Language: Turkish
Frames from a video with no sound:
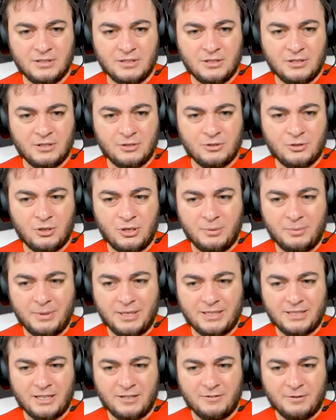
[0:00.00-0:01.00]
Şöyle bir
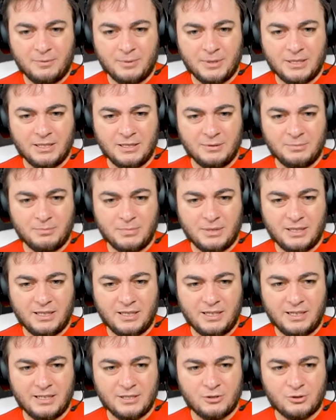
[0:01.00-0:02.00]
etrafa bakalım mı?
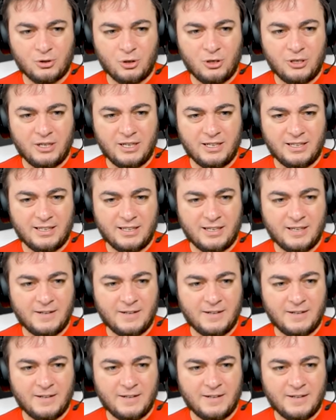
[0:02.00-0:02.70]
Ha, şöyleydi.